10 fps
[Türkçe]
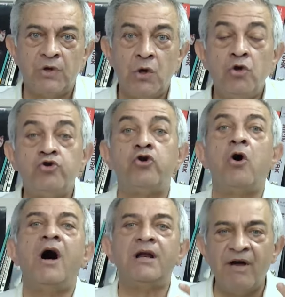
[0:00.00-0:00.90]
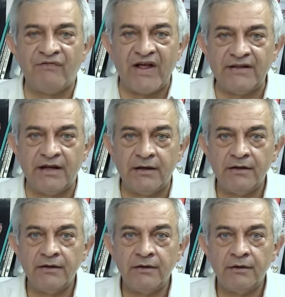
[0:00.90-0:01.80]
Çünkü hanımefendi
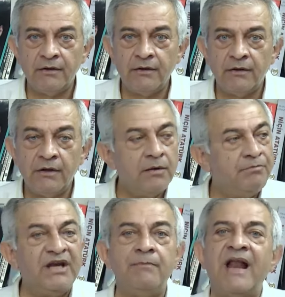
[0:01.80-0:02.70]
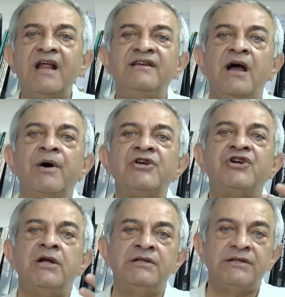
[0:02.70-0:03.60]
bir belediye
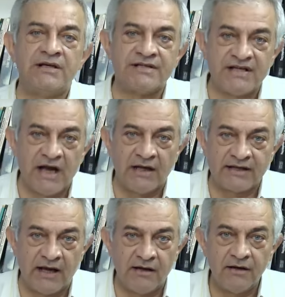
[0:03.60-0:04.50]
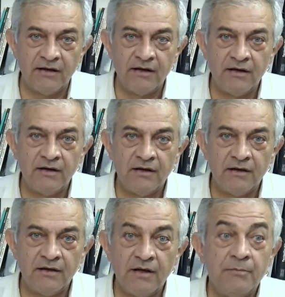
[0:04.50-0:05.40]
başkanından ziyade
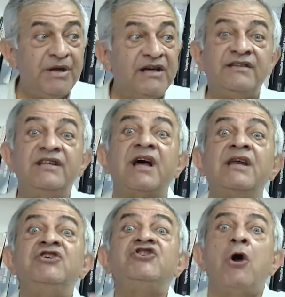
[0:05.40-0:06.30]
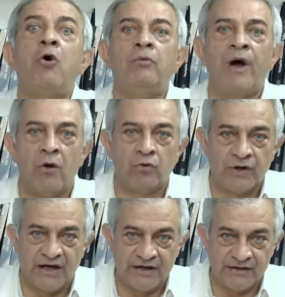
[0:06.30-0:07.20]
bir titaniçe olma
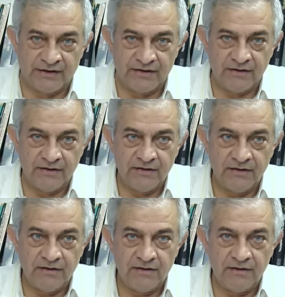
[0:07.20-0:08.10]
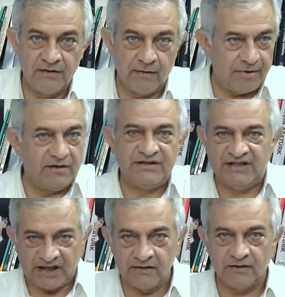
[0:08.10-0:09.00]
yoluna girdi.
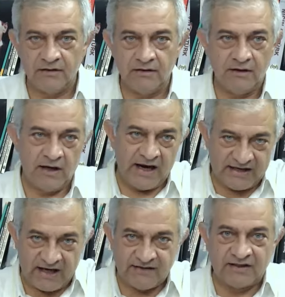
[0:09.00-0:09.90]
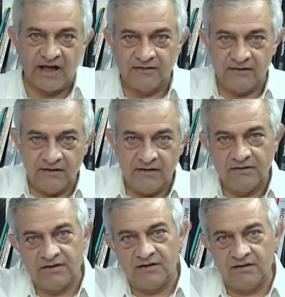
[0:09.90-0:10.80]
Titan, erkek titan,
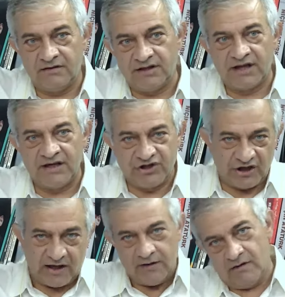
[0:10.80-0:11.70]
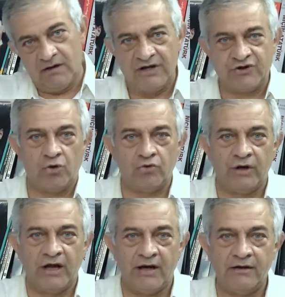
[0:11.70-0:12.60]
titaniçe de eşi
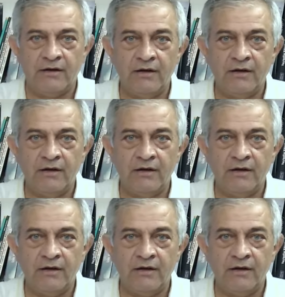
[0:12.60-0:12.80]
oluyor yani.